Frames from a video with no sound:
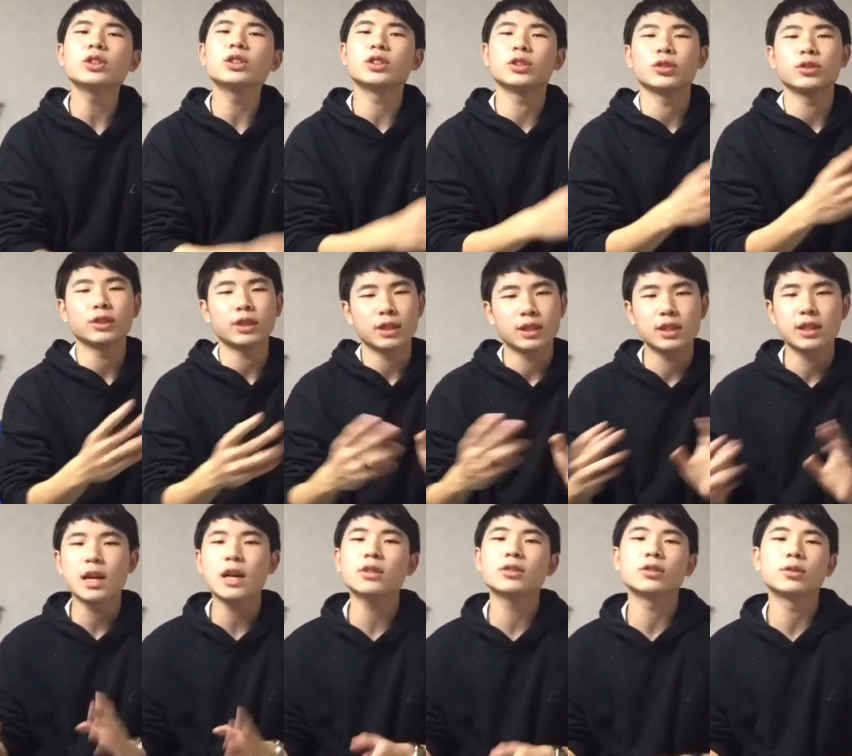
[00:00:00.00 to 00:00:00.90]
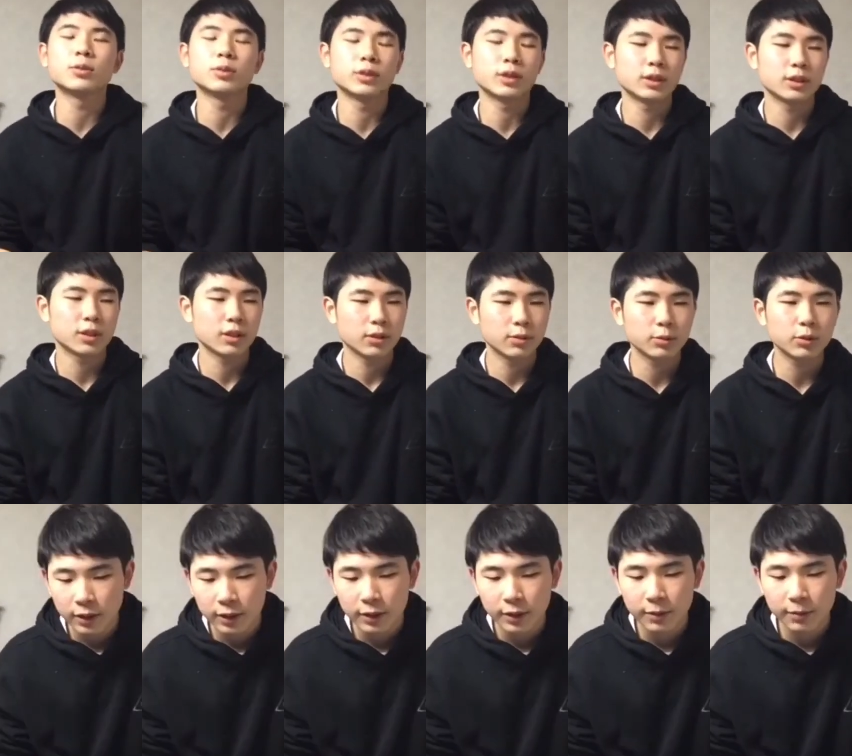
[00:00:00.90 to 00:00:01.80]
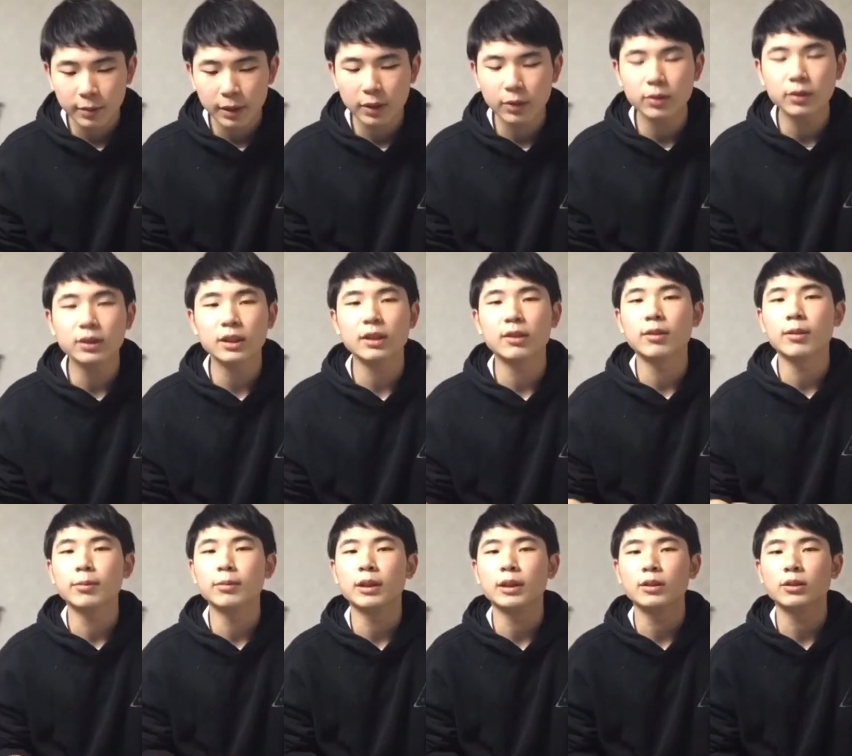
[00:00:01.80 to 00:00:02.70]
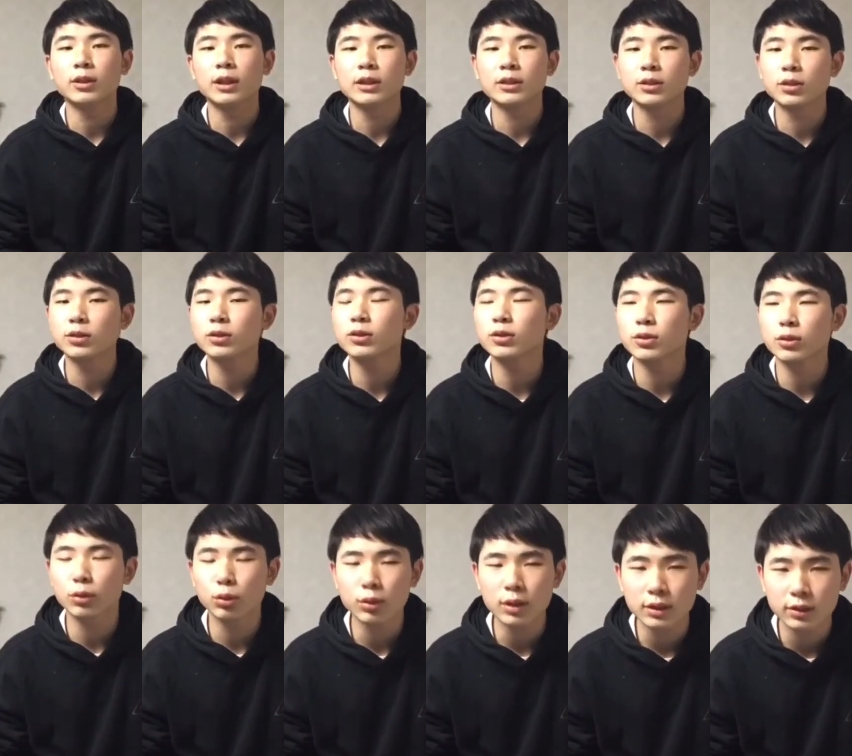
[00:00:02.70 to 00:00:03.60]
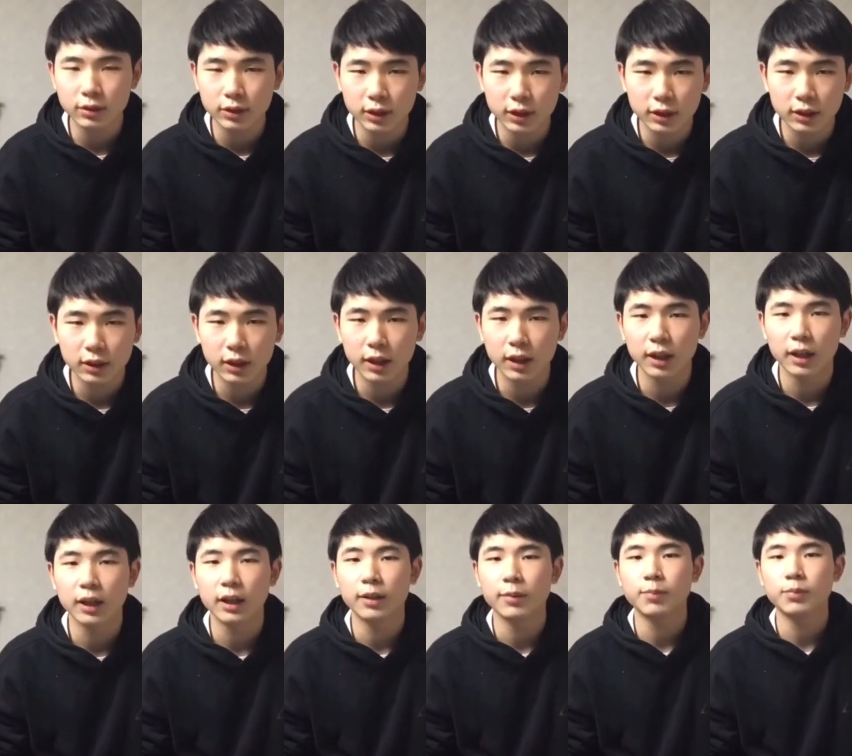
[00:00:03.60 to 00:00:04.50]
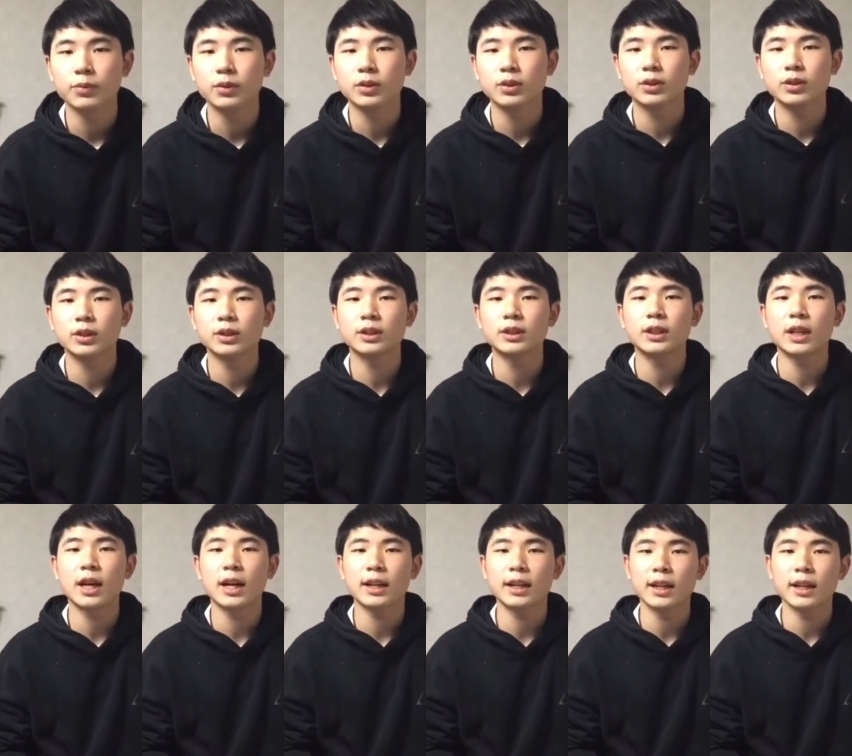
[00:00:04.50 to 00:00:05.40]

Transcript: 類によって違うと思うんですけども。今回はとりあえずそういうのを問わずに、Twitter